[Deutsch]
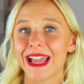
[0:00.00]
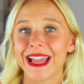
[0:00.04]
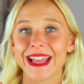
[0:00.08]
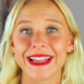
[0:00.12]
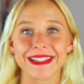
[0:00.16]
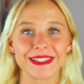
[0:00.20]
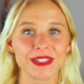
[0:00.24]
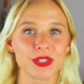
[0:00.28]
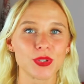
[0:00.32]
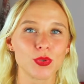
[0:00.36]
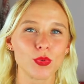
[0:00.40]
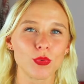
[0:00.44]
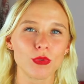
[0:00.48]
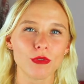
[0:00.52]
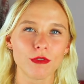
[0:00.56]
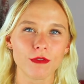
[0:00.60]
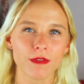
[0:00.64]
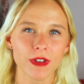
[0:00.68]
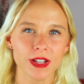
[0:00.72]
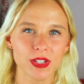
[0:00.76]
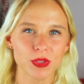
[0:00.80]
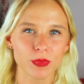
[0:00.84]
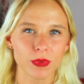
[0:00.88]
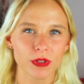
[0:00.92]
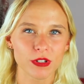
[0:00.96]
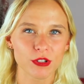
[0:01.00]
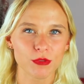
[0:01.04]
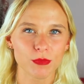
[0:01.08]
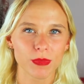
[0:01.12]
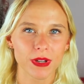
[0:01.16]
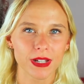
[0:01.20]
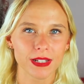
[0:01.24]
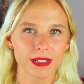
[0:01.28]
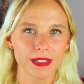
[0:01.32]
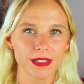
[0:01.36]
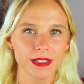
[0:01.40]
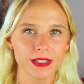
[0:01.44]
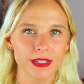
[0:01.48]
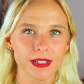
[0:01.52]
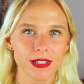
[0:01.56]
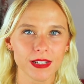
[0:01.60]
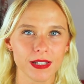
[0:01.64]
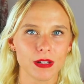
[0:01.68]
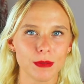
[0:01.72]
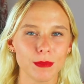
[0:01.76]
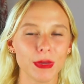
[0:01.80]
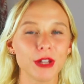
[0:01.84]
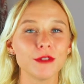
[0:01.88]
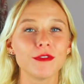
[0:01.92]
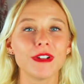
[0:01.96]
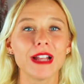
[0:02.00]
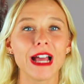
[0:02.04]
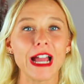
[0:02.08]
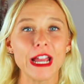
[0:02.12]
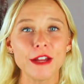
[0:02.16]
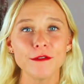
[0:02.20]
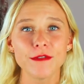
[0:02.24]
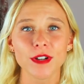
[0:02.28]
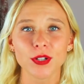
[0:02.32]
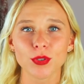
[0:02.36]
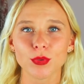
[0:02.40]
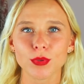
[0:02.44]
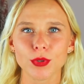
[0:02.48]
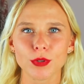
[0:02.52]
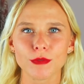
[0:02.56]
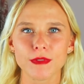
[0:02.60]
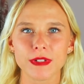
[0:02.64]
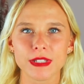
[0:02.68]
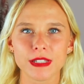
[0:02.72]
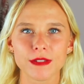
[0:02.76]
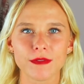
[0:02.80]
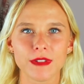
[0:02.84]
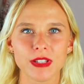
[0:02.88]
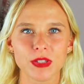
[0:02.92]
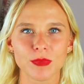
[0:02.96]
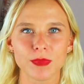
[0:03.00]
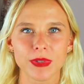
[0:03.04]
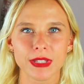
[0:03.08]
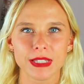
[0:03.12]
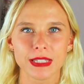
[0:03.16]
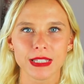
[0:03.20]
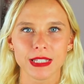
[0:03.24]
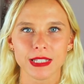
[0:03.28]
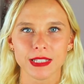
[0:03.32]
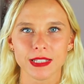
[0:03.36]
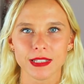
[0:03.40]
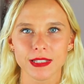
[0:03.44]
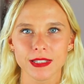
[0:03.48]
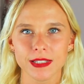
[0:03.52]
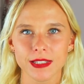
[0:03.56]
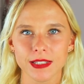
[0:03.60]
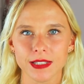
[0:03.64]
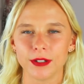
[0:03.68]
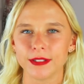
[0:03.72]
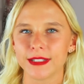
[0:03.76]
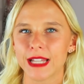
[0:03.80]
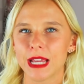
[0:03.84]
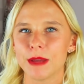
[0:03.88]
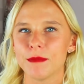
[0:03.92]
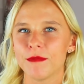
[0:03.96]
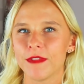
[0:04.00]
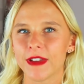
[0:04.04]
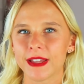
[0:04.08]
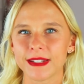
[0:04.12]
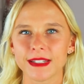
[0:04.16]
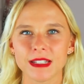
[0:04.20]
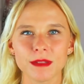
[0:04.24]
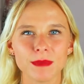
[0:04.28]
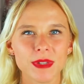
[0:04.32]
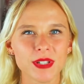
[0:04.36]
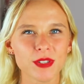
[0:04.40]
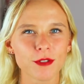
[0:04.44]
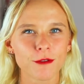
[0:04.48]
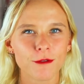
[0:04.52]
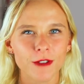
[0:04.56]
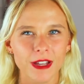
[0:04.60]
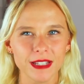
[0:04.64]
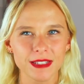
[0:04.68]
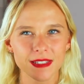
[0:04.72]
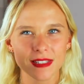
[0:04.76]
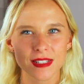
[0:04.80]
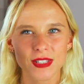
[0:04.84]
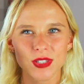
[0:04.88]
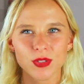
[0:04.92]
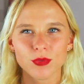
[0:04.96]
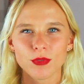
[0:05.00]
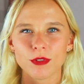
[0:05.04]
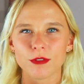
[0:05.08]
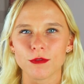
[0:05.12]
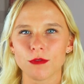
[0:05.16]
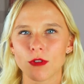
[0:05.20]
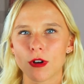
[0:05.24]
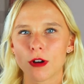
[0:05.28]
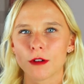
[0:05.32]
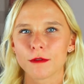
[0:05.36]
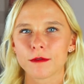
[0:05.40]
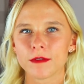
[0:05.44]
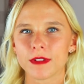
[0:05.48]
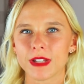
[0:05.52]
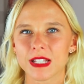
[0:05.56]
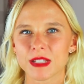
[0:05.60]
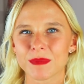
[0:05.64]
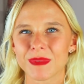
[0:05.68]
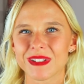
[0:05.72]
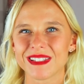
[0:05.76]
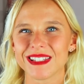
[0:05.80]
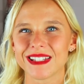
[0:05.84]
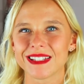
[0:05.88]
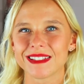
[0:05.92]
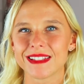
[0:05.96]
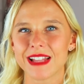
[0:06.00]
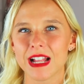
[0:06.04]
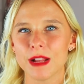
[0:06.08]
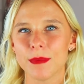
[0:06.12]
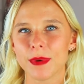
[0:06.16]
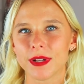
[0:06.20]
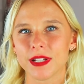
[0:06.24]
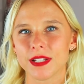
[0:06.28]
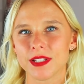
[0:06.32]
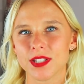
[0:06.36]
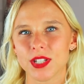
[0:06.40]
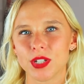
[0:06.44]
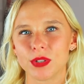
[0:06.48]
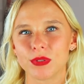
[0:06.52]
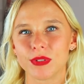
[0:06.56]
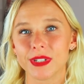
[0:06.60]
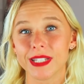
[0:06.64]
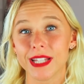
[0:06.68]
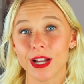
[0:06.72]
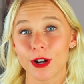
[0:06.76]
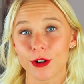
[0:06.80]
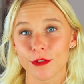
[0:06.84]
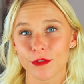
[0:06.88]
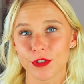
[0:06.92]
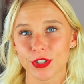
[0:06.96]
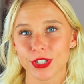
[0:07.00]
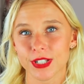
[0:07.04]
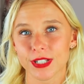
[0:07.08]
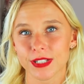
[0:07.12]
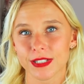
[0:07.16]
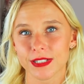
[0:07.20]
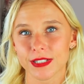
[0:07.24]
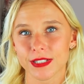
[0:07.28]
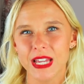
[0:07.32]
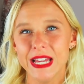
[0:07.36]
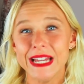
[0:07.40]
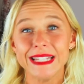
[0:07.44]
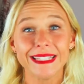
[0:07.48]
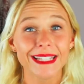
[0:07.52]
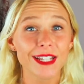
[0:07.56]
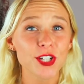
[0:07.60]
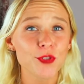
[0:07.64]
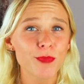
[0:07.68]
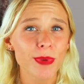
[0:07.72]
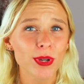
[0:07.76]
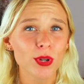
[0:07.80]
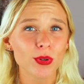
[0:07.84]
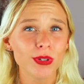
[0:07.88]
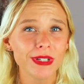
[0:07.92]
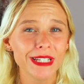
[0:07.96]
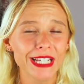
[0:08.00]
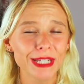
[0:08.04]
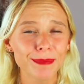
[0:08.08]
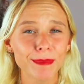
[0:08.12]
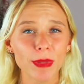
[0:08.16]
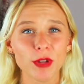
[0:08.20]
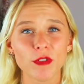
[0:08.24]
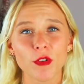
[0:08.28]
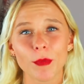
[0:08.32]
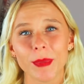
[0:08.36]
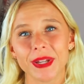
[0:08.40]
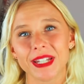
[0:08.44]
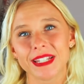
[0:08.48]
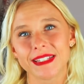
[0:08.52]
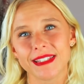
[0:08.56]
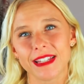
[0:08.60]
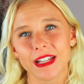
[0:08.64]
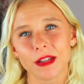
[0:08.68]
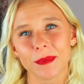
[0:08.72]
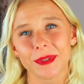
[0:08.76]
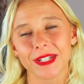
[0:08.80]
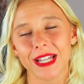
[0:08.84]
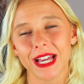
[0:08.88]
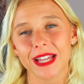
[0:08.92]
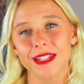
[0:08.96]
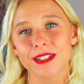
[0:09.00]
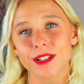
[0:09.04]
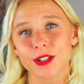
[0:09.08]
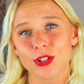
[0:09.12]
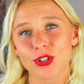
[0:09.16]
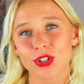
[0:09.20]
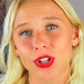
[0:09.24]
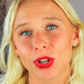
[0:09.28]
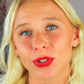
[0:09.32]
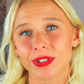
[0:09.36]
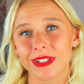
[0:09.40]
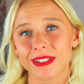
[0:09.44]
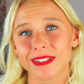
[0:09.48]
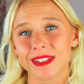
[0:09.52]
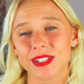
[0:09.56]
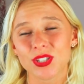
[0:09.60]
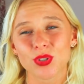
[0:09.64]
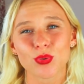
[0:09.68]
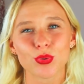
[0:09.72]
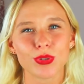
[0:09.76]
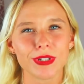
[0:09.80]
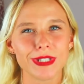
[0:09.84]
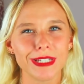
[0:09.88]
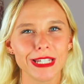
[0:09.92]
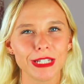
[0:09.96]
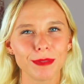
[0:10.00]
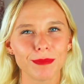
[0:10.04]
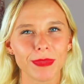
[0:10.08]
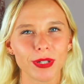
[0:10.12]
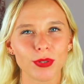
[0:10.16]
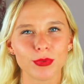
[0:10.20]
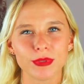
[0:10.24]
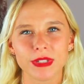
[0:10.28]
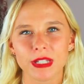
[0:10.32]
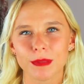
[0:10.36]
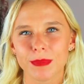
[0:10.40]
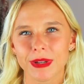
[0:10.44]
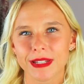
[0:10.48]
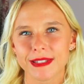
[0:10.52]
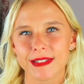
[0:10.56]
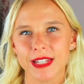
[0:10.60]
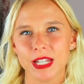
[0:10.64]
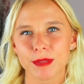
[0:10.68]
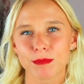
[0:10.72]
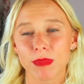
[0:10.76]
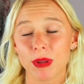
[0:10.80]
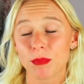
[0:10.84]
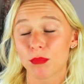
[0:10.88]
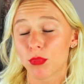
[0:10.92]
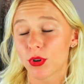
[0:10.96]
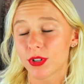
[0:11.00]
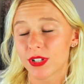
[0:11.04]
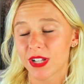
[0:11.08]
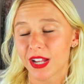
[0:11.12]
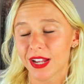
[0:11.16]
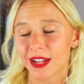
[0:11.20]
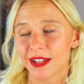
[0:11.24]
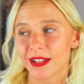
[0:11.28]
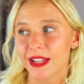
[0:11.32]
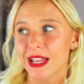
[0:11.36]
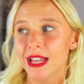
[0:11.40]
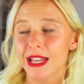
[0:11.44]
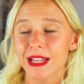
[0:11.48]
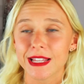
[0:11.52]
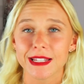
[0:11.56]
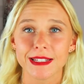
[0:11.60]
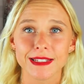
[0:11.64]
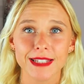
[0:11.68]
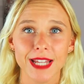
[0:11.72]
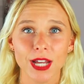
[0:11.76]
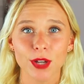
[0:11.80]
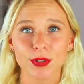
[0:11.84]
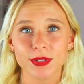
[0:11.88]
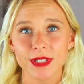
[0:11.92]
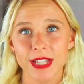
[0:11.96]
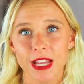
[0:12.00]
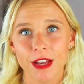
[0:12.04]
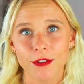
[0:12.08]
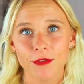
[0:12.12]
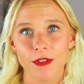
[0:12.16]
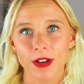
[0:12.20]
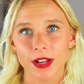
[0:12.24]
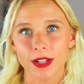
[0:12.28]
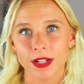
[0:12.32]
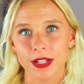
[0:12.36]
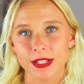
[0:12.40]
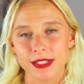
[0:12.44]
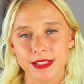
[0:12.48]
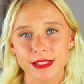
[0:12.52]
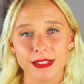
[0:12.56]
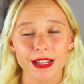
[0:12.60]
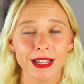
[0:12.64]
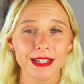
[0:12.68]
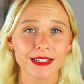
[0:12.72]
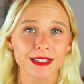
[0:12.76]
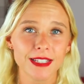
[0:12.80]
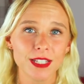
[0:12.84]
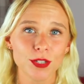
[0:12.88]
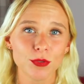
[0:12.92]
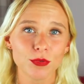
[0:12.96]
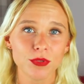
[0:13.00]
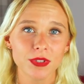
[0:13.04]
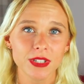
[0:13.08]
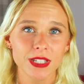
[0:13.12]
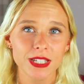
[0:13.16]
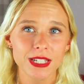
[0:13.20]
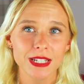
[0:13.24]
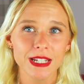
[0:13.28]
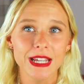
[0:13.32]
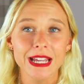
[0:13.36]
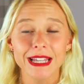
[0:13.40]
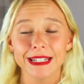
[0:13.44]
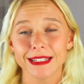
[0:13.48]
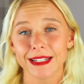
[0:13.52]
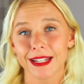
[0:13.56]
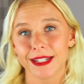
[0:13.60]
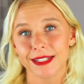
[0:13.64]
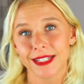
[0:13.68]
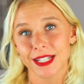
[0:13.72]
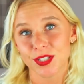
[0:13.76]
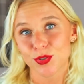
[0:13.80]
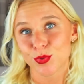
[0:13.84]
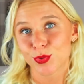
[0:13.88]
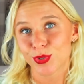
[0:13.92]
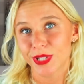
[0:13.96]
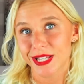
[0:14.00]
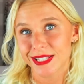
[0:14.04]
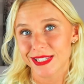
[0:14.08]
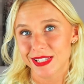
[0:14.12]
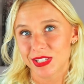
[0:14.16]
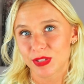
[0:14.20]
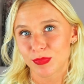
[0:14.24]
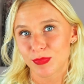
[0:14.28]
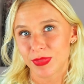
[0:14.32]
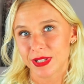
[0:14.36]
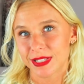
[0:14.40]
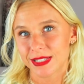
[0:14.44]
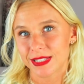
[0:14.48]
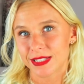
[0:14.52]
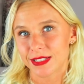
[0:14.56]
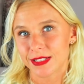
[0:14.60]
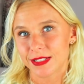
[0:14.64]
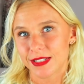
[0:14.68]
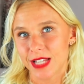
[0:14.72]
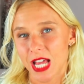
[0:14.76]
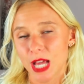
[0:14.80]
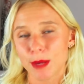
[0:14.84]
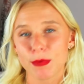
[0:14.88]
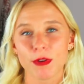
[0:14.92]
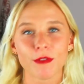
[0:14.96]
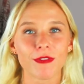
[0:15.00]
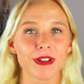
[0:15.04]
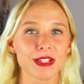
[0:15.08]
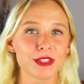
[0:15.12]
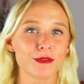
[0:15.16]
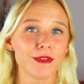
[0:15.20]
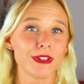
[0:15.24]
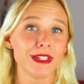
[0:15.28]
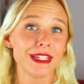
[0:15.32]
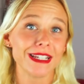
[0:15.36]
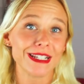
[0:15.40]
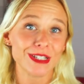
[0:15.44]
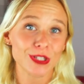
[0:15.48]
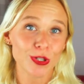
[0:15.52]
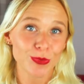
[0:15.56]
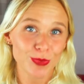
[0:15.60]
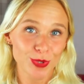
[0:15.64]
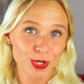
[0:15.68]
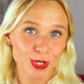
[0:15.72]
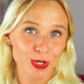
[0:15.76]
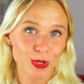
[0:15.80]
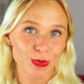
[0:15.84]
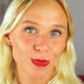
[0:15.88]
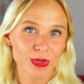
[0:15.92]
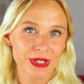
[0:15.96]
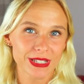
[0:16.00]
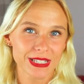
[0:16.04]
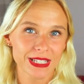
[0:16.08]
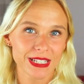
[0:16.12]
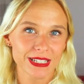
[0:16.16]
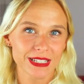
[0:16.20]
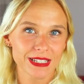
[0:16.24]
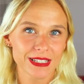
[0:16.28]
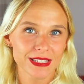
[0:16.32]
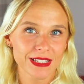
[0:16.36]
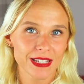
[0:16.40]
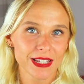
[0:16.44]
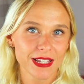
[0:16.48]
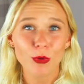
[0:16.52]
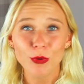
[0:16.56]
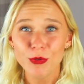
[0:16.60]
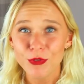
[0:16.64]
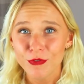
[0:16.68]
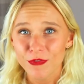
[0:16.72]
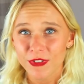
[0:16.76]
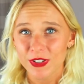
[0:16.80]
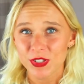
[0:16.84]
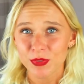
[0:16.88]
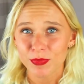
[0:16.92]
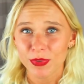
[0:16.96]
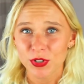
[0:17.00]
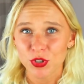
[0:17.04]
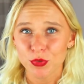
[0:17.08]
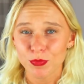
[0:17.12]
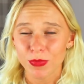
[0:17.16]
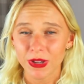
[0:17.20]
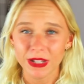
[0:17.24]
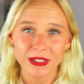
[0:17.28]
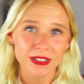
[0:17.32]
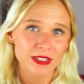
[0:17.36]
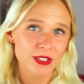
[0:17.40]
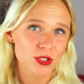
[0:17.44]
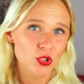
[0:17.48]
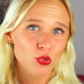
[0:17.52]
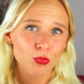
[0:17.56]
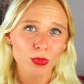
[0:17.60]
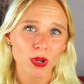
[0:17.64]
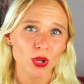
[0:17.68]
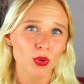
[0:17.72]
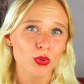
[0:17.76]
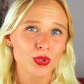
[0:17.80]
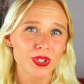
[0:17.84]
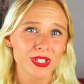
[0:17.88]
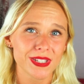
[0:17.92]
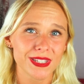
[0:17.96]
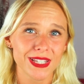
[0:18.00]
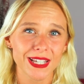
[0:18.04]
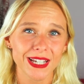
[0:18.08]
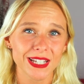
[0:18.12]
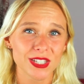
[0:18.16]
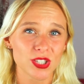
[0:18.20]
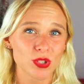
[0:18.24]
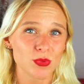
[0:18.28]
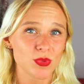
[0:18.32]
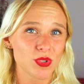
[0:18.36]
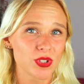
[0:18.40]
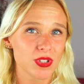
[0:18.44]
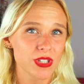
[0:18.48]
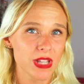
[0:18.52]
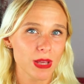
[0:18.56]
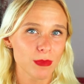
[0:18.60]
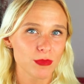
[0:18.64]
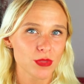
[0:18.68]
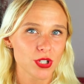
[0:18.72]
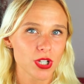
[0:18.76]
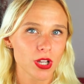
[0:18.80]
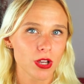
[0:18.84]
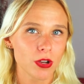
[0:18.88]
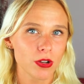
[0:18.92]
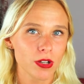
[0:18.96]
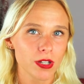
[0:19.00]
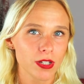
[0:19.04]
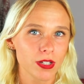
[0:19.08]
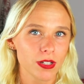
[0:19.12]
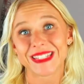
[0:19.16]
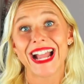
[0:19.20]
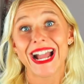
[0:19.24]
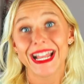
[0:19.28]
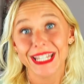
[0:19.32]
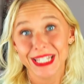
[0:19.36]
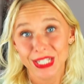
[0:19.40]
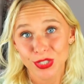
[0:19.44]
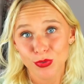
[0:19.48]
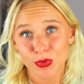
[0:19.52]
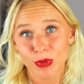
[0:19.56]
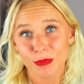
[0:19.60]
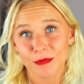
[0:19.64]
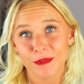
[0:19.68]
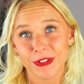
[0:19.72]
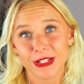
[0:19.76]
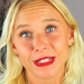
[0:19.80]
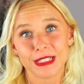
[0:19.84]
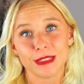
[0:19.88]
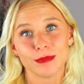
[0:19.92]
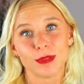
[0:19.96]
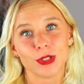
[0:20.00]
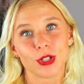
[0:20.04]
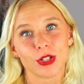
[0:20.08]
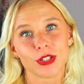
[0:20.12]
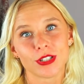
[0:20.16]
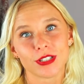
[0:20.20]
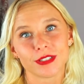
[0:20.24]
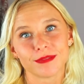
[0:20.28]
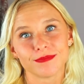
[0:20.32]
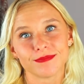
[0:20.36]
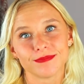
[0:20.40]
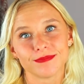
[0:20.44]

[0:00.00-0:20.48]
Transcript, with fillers: es ist unfassbar spannend. Man will einfach nur noch wissen, was passiert ist. Und einem werden immer so Fetzen zugeworfen, dass man sich selber eine Theorie aufstellt. Dann spekuliert man, wenn man die Serie mit anderen schaut, dann diskutiert man und debattiert man, boah nein, der und der war das, nein, die und die, nein, das und das ist passiert. Aber was, wenn XY passiert ist? Unfassbar spannend, super gute Serie zum Zusammenschauen. Kann ich nur empfehlen, liebe Leute.